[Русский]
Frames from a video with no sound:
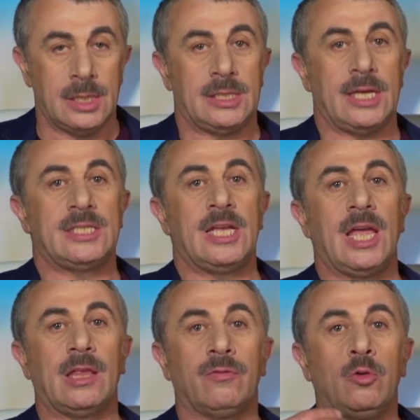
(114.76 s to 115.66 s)

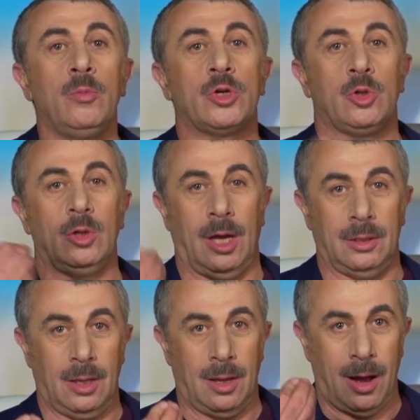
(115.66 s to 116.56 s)
состоят в том, что
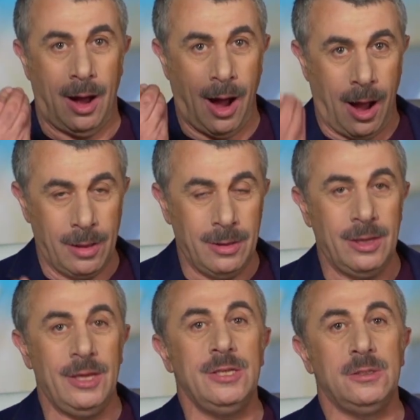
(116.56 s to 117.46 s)
надо а.
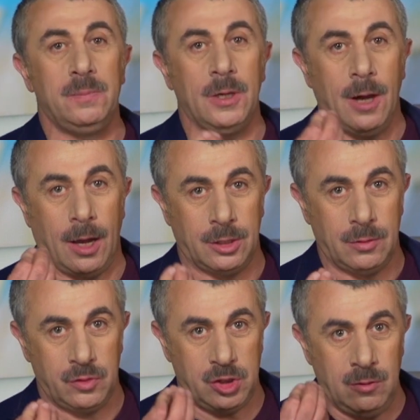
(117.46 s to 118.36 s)
избегать
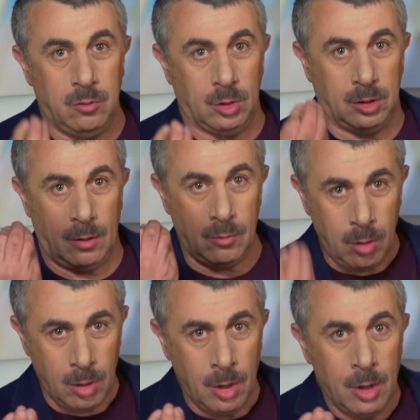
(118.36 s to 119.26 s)
всего
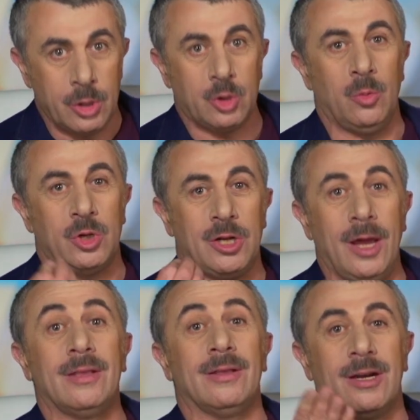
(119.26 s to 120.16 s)
того, что мешает